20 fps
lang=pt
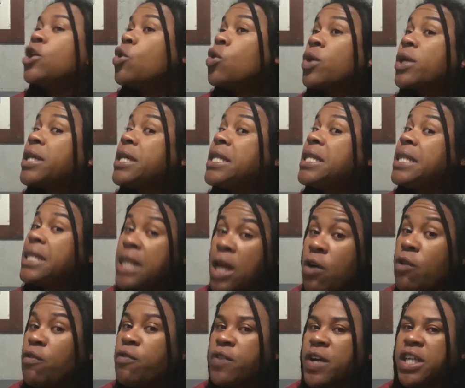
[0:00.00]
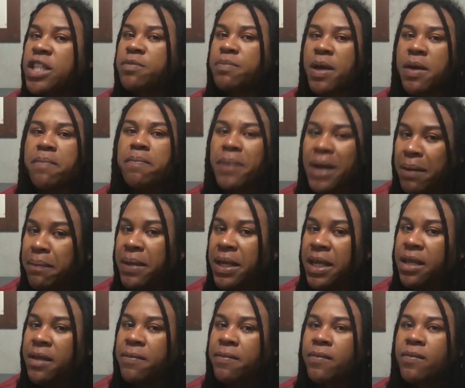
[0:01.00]
O que não fez bem pra
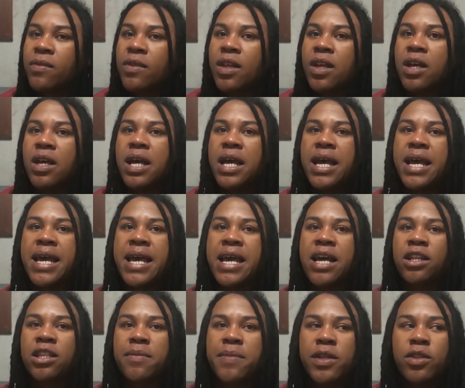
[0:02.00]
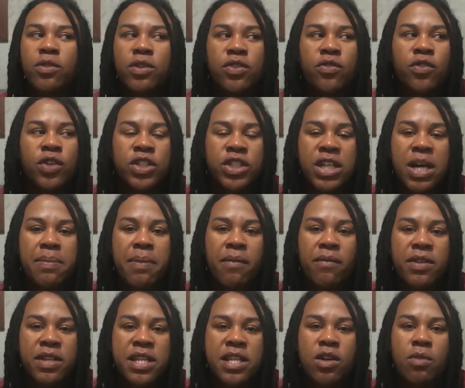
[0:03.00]
mim. É, eu também vou indicar pra
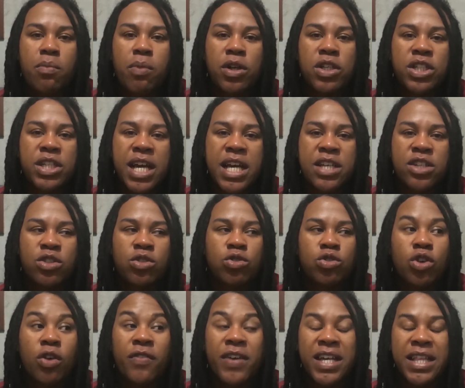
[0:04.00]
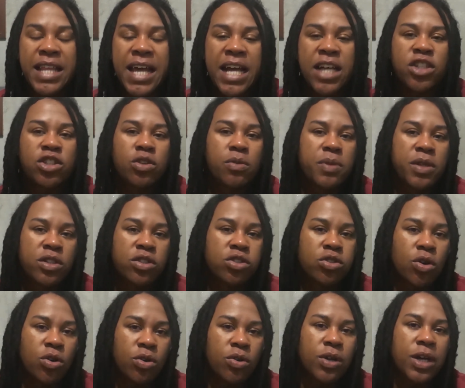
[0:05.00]
vocês é um podcast do Jovem Nerd sobre
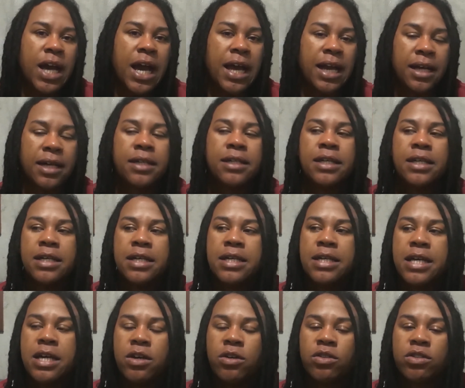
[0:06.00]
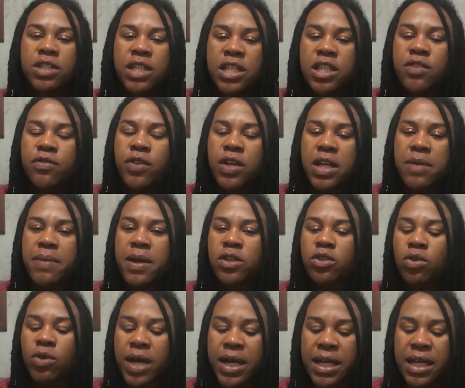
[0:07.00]
sono, cara. Eu não sei se eu vou lembrar de
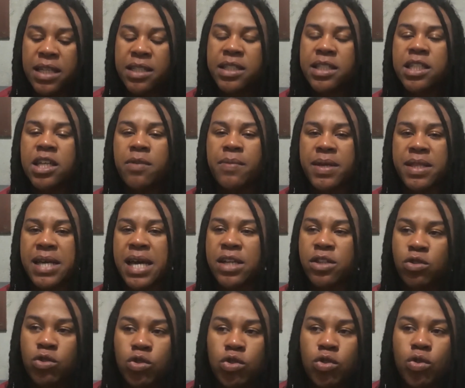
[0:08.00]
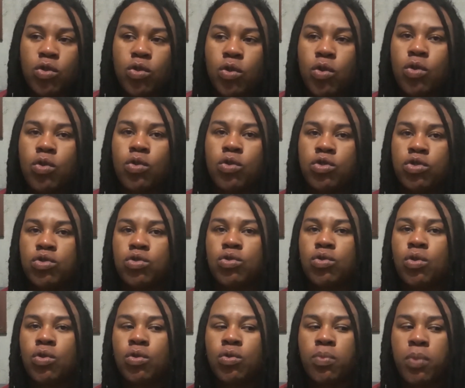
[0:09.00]
colocar na descrição, mas, cara, escuta o,
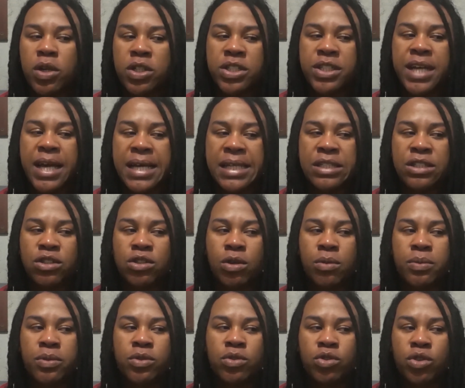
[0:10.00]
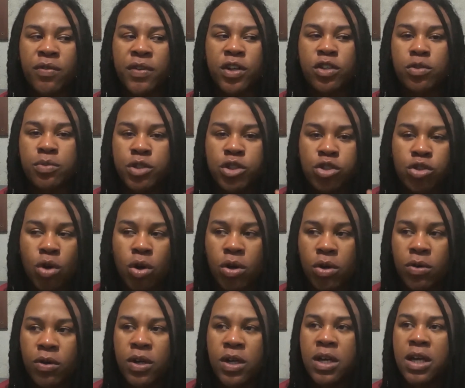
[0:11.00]
o, o podcast sobre, do Jovem Nerd sobre sono.